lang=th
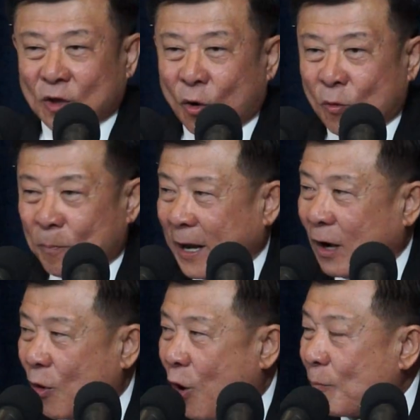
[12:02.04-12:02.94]
ต้องเป็น
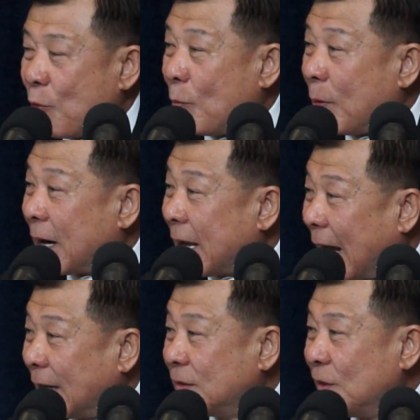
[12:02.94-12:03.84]
รองผู้บริ
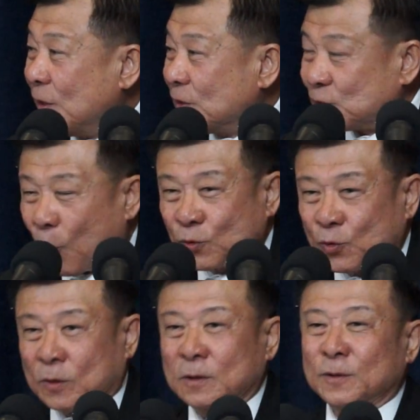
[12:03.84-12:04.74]
หารสูง
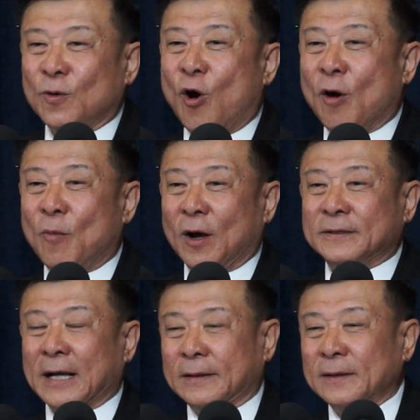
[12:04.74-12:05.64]
สุดของบริ
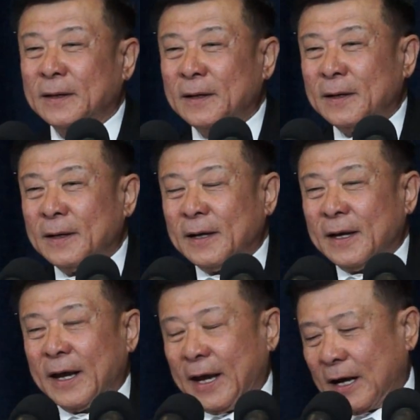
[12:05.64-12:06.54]
ษัท
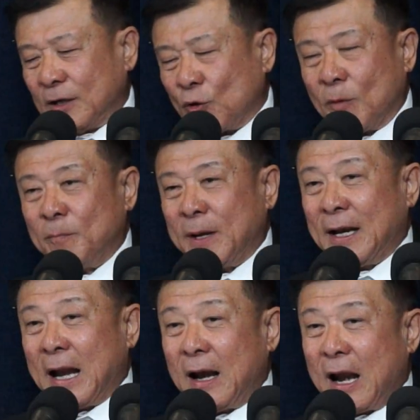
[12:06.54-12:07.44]
เอกชน มี
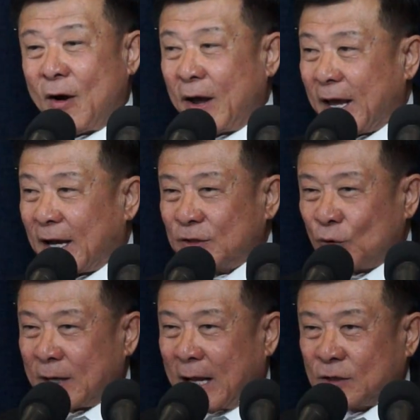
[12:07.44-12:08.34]
แล้วเอกช
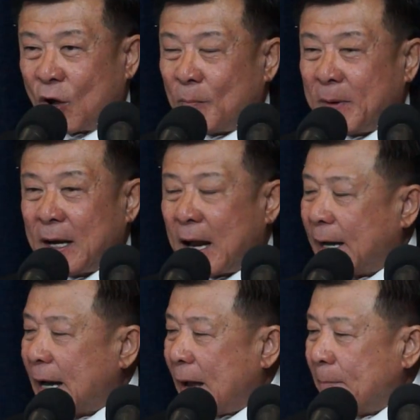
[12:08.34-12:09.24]
นนั้นต้องมีรา
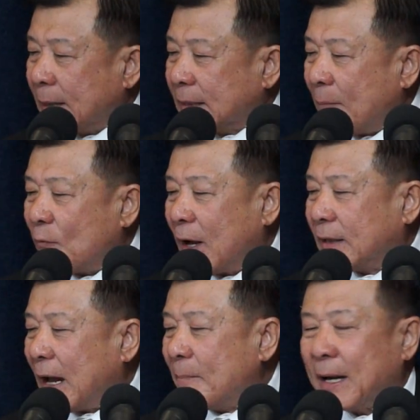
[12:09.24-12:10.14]
ยได้ไม่ต่ำกว่า
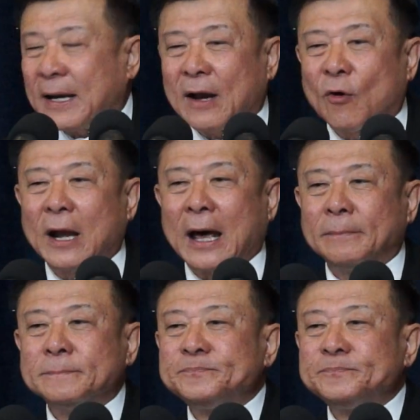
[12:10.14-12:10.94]
3,500 ล้าน